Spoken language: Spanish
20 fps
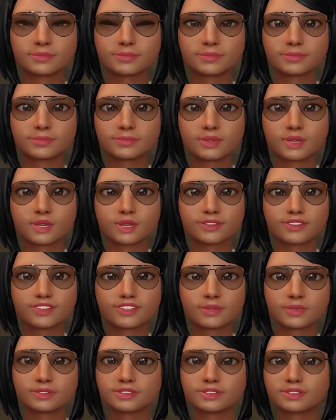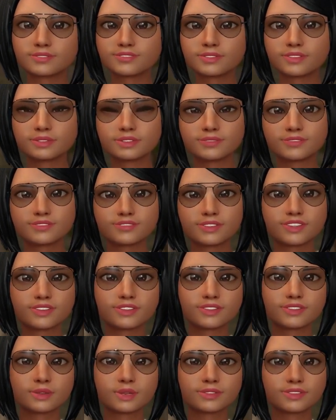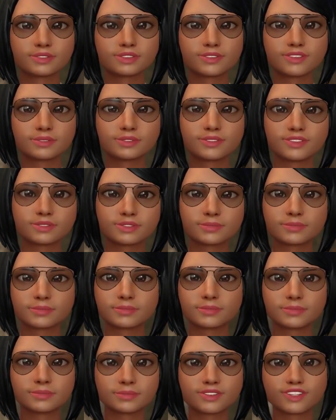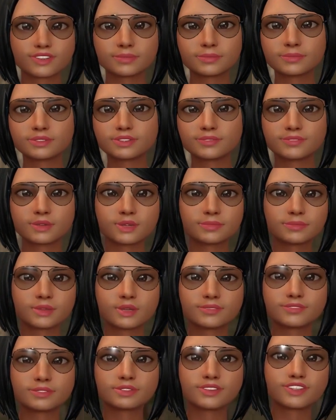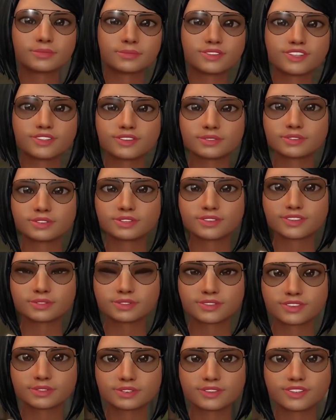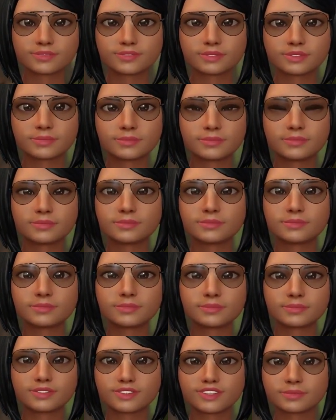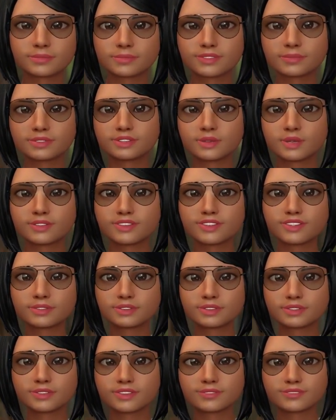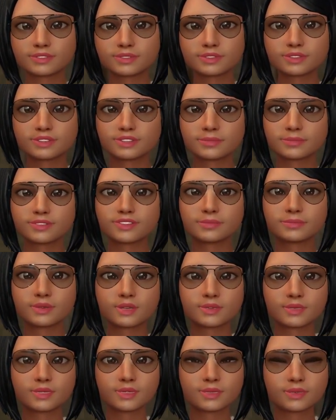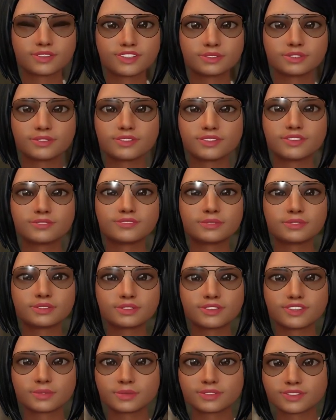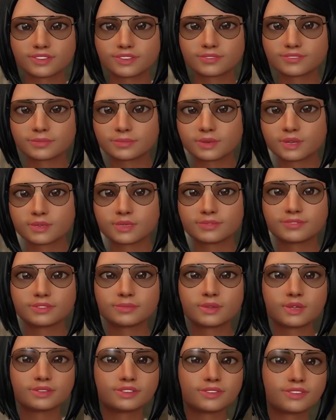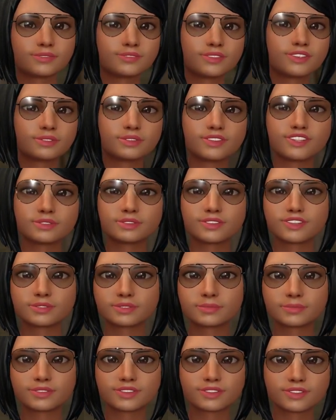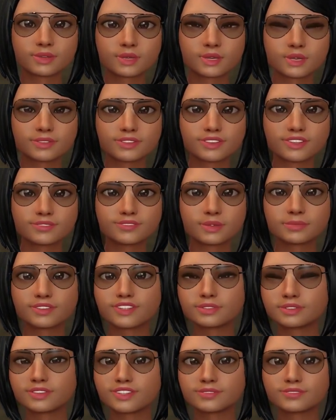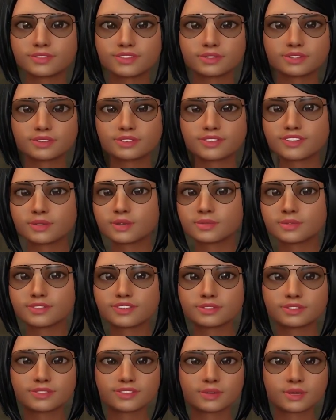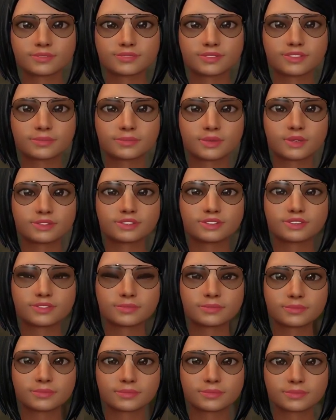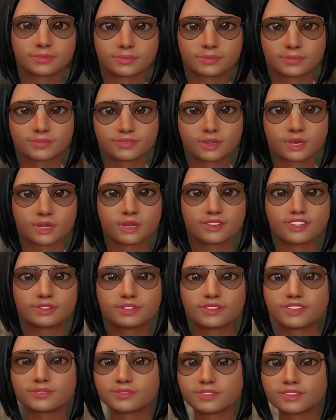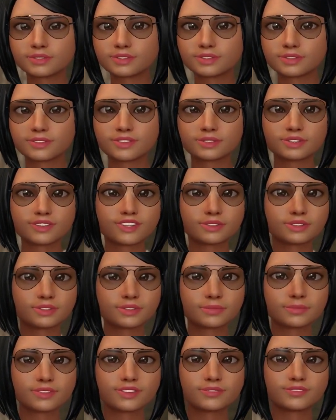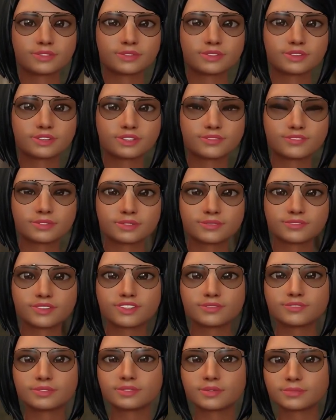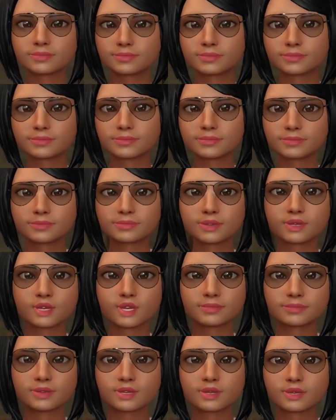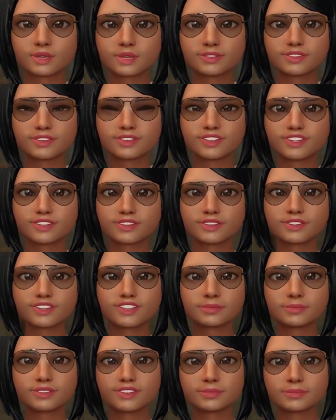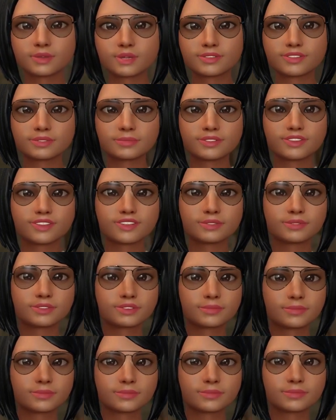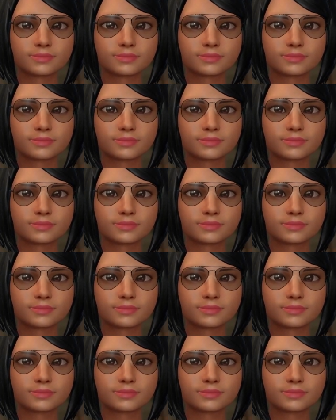Una de las cosas buenas que salió de la reunión es que se va a programar una sesión de trabajo. El equipo de cinco que está a cargo de todo en este momento se está ejecutando irregularmente con solo unas pocas horas en un día para hacer las cosas y para descubrir y arreglar las cosas que deben hacerse. Tener poco personal es un portal al caos.